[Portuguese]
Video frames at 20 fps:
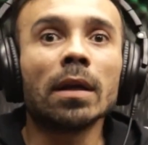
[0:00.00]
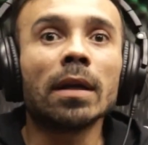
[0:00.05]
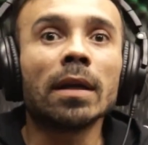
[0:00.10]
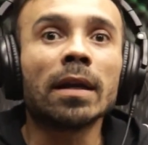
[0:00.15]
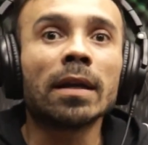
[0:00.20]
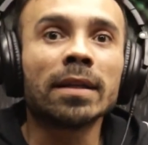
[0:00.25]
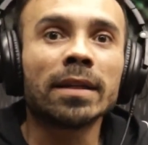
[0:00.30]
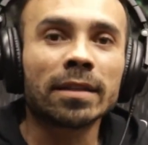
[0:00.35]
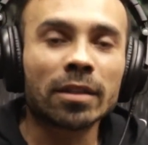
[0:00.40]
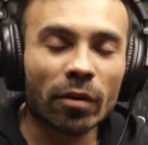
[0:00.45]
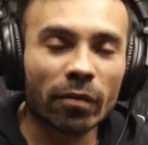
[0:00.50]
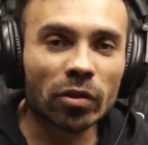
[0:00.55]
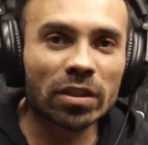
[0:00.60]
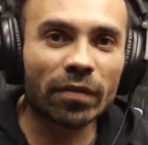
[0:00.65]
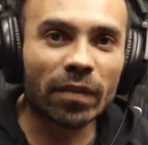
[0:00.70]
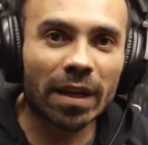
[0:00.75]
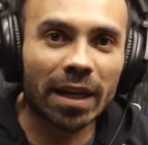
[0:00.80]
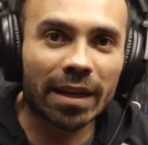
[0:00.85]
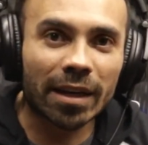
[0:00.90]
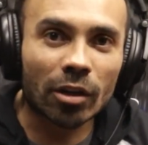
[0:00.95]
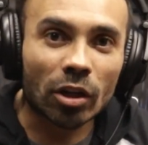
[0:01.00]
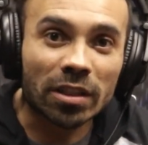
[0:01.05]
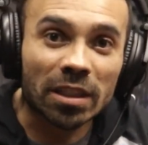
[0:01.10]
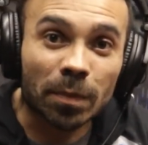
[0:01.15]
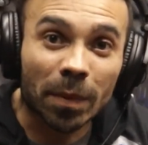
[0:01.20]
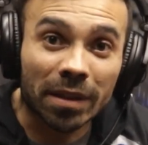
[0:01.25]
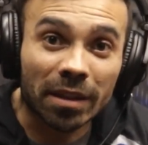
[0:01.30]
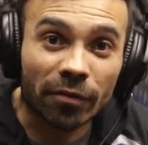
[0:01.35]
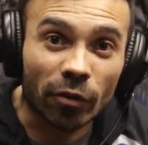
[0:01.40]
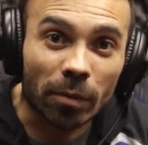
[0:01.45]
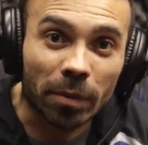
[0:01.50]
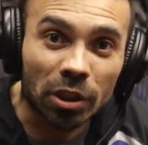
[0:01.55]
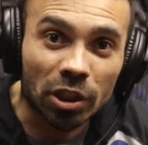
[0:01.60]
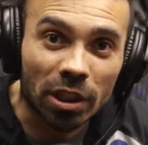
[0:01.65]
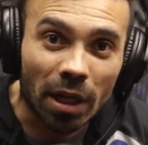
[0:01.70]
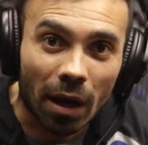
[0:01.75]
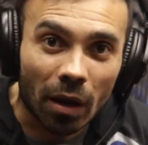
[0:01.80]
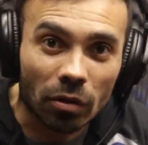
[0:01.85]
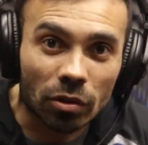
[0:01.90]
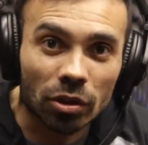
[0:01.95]
Então você vai lá na nossa plataforma de
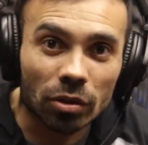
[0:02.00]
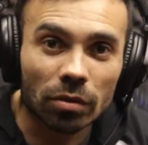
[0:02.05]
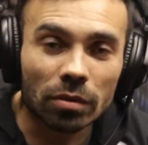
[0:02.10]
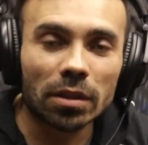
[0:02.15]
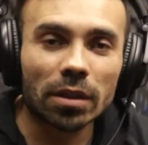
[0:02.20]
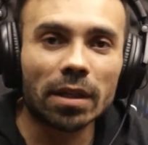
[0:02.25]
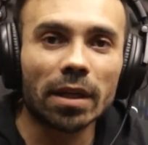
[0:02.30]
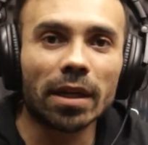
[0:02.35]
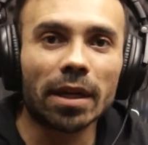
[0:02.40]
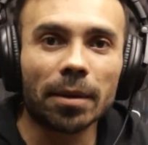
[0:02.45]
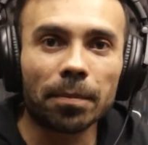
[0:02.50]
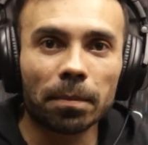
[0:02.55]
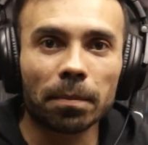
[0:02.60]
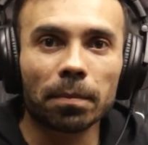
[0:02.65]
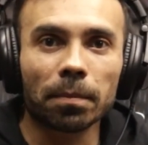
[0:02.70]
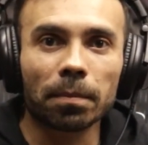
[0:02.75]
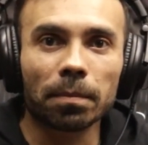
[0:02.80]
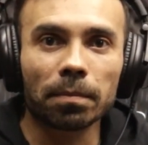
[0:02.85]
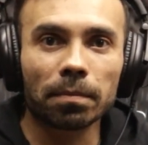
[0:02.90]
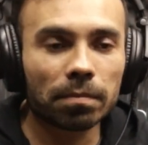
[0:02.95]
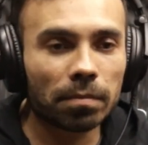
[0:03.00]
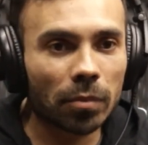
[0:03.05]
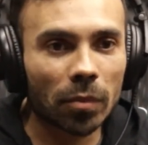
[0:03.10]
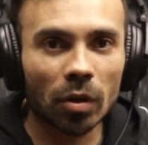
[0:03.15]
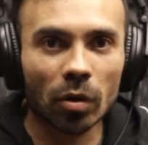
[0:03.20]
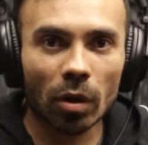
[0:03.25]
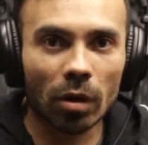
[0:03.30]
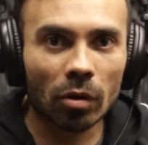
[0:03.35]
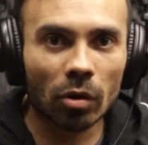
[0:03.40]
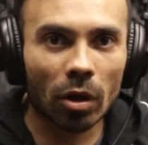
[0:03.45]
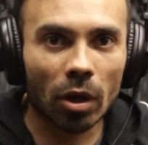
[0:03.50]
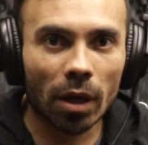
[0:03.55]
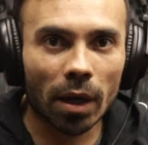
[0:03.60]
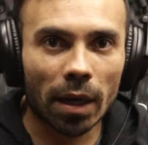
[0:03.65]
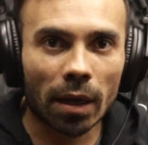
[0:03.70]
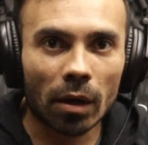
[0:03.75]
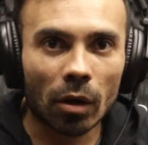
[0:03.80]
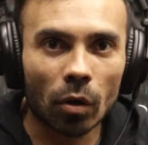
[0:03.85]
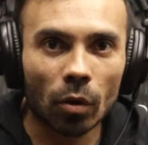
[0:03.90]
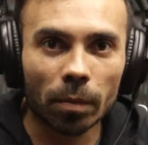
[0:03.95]
áudio e coloca, coloca
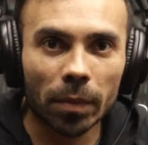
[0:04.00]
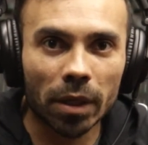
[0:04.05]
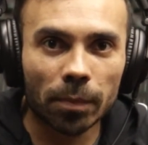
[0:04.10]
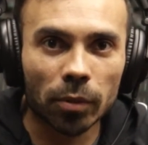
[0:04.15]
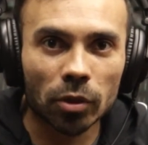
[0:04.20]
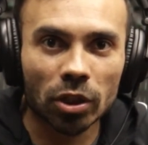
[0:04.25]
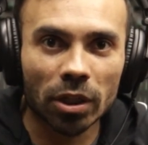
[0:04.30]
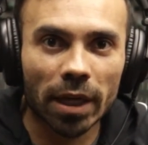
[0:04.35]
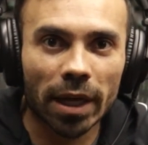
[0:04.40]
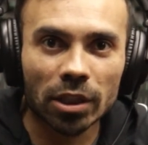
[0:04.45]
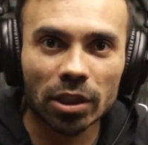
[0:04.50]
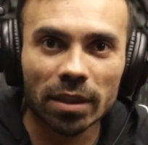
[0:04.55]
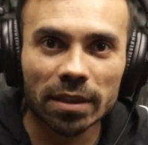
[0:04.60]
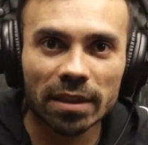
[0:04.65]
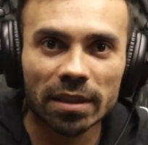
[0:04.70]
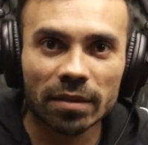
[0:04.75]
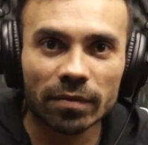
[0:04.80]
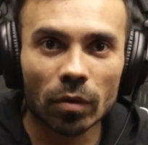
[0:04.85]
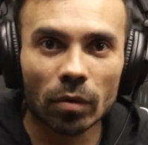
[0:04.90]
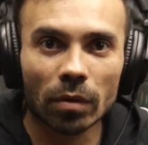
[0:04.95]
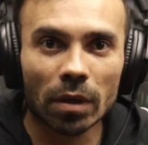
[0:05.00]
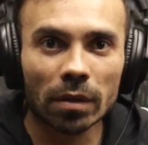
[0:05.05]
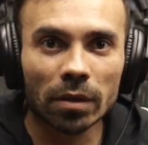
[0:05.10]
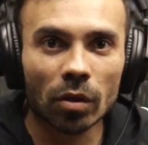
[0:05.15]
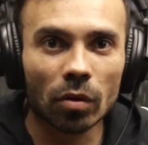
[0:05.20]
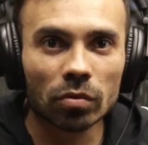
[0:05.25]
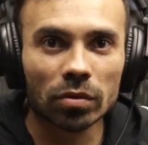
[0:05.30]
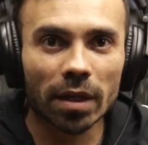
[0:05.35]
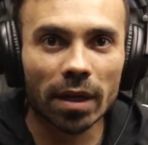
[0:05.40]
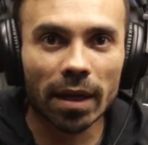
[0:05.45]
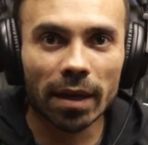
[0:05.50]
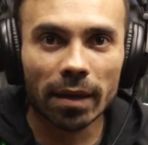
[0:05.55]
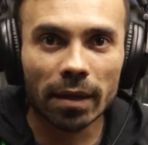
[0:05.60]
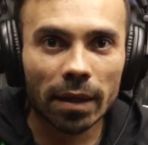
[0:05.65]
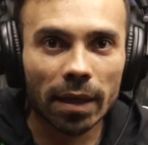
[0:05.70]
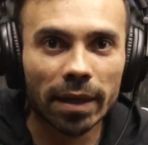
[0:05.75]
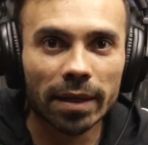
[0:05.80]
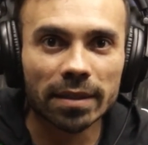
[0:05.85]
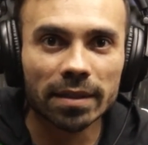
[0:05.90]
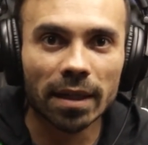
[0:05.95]
lá, o mini podcast, que vocês vão encontrar
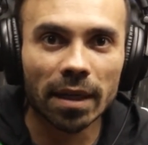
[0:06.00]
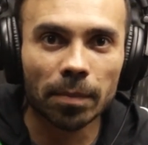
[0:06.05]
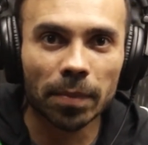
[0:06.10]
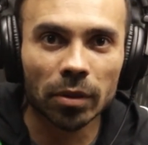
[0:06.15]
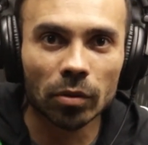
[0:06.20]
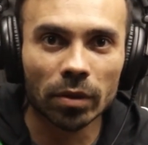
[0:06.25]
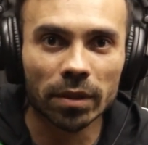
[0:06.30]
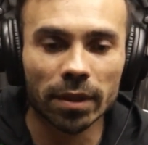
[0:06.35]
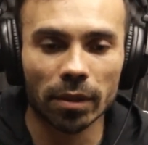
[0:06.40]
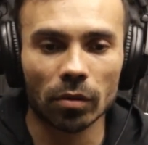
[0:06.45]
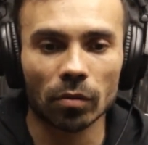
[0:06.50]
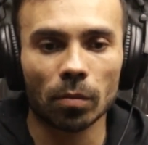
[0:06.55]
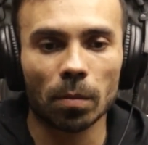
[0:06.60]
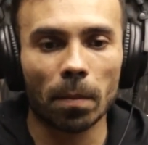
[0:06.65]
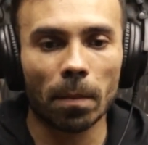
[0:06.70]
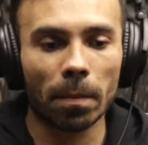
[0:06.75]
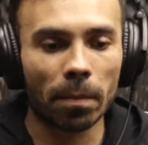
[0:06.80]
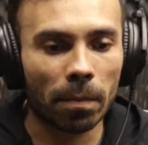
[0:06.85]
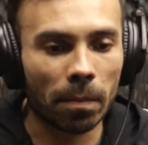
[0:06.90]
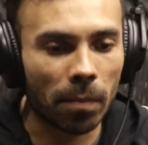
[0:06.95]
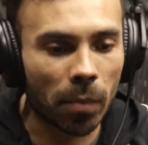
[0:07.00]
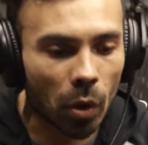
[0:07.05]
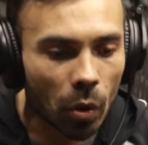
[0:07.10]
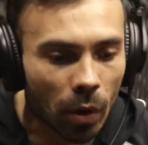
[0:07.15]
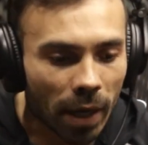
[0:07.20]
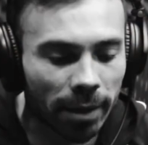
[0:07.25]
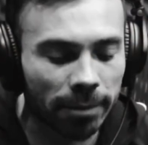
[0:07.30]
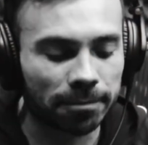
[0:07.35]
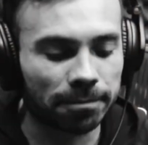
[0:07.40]
esse capítulo inteiro. Boa!